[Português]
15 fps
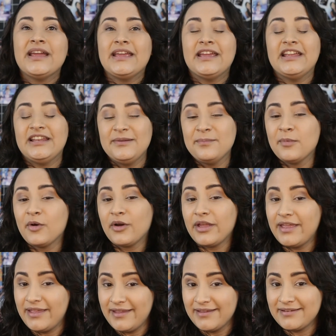ele
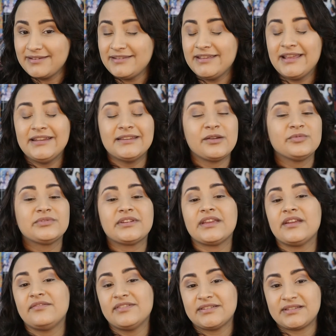morrer, e ele não
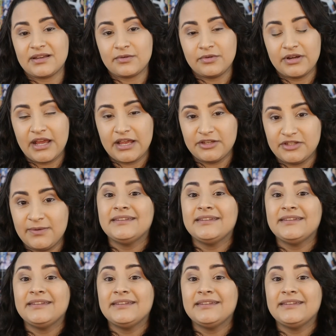teve essa coragem.